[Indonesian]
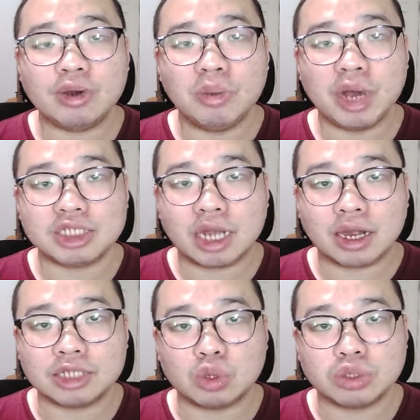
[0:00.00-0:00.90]
ini gue mau
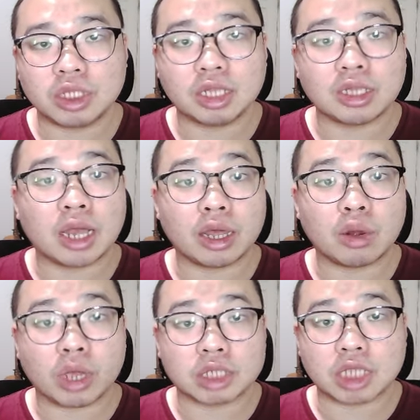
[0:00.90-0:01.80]
ajak diskusi tentang
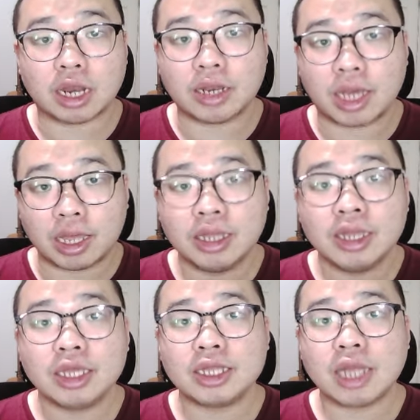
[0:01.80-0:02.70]
ROX karena
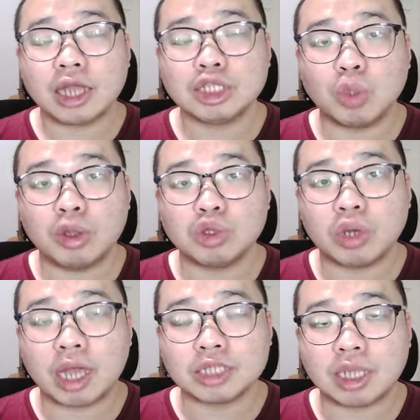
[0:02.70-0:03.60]
kita akan coba
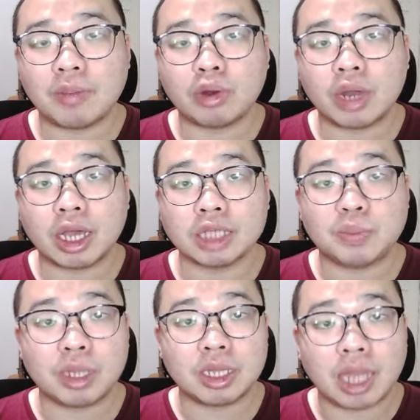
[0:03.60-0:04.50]
untuk gacha mau naga
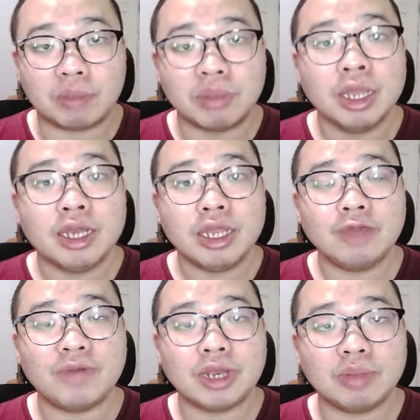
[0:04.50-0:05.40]
speed 6
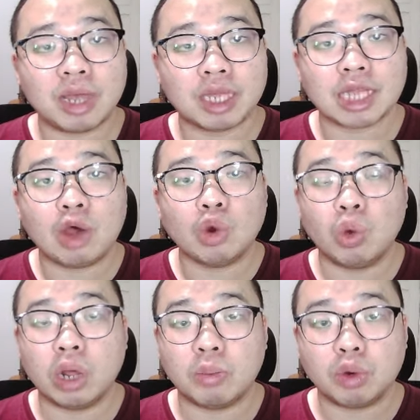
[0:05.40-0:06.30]
di event Imlek tahun
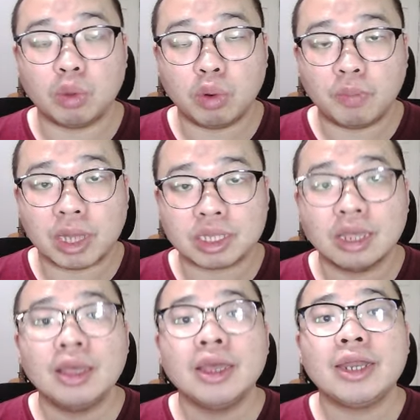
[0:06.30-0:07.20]

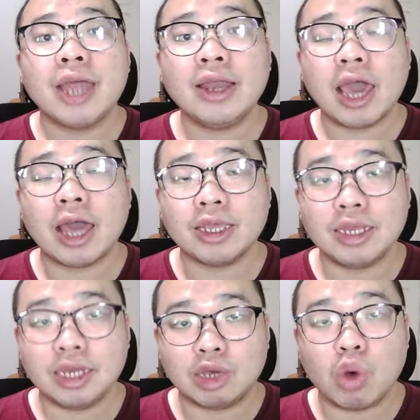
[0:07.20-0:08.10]
2024. Dan
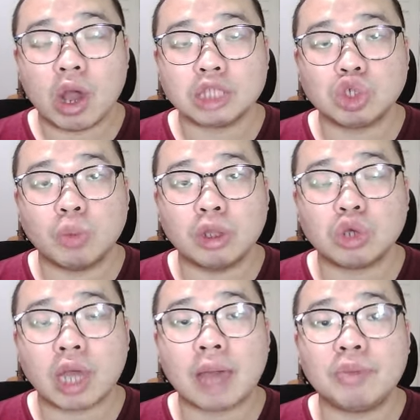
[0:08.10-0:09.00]
hari ini gue akan coba
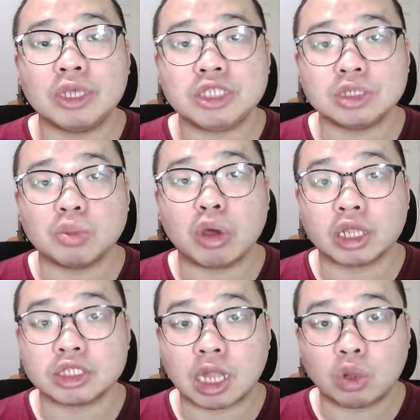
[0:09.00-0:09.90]
untuk abisin semua
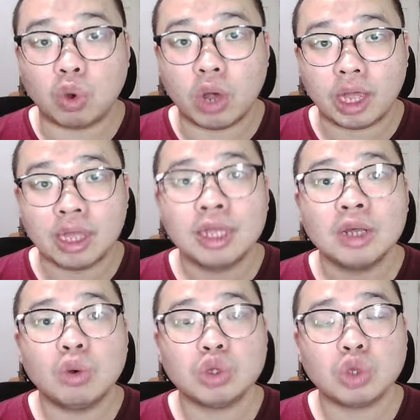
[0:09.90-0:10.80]
kristal gue
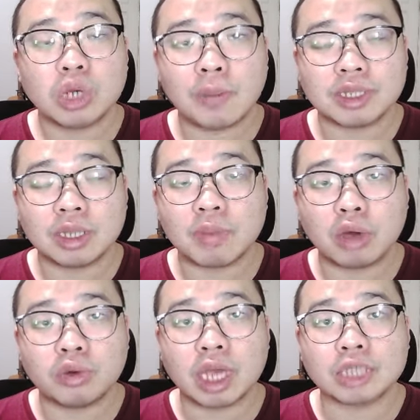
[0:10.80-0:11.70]
untuk dapetin
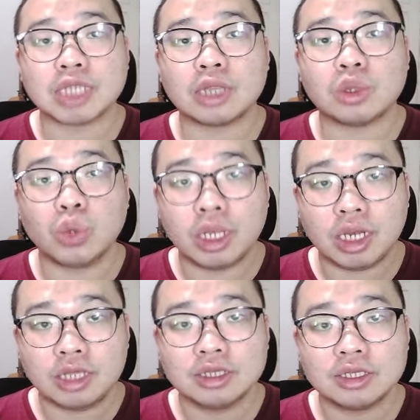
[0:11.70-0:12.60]
mount yang satu ini.